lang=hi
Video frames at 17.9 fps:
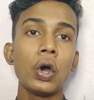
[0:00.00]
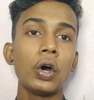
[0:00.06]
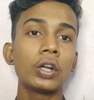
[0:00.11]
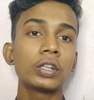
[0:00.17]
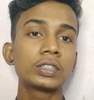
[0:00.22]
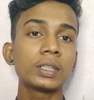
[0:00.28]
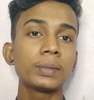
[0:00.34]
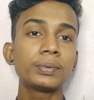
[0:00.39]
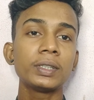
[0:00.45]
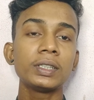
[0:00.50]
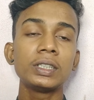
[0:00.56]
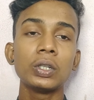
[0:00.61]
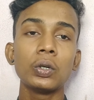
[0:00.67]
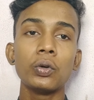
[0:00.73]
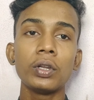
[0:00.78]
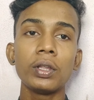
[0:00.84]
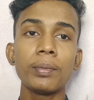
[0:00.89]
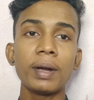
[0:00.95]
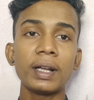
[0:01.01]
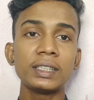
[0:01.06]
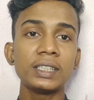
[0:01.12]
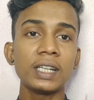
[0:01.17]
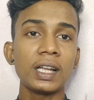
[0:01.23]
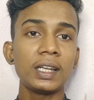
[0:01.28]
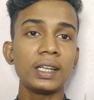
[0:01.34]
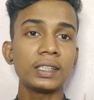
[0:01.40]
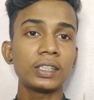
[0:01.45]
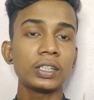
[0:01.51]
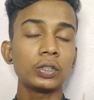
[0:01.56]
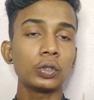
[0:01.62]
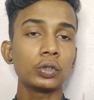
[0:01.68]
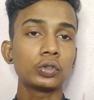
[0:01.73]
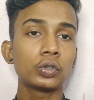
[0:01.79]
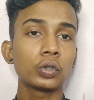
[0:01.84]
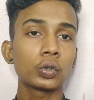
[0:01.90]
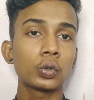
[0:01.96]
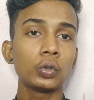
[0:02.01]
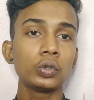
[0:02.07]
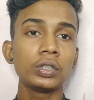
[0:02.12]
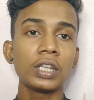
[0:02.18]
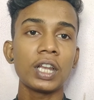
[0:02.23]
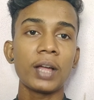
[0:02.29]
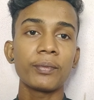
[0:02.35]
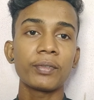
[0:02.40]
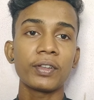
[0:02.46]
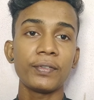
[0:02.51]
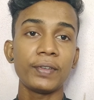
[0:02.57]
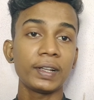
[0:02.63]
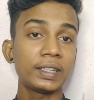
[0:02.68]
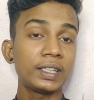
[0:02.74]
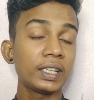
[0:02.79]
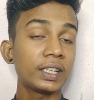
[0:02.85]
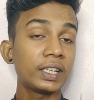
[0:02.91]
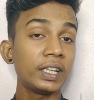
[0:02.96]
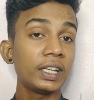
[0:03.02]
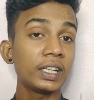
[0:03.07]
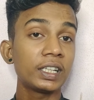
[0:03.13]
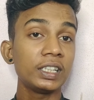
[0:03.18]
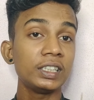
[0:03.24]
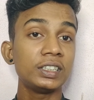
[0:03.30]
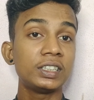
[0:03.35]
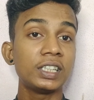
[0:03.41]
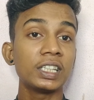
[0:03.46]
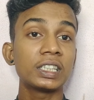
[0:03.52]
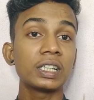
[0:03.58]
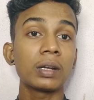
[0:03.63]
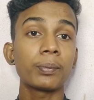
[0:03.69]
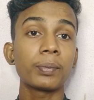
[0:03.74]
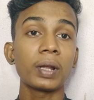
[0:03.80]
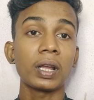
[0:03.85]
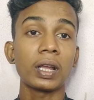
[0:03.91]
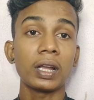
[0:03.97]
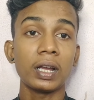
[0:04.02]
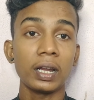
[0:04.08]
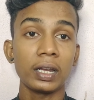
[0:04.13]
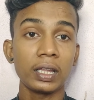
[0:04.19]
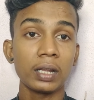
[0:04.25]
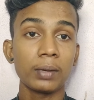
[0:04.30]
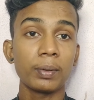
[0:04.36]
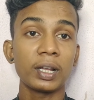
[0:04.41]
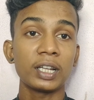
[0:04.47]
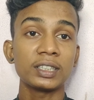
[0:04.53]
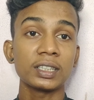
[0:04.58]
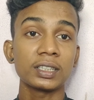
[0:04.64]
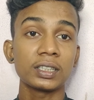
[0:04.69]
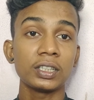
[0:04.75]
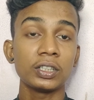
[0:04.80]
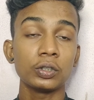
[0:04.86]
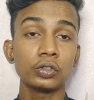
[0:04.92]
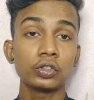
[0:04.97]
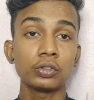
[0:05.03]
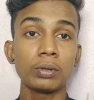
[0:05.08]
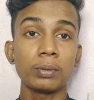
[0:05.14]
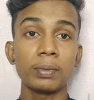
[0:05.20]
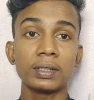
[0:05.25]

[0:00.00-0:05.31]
और सबसे ज़रूरी बात जान लेते हैं दोस्तों कुंज नाम के व्यक्ति किन किन क्षेत्र में अपना करियर बना सकते हैं दोस्तों मैं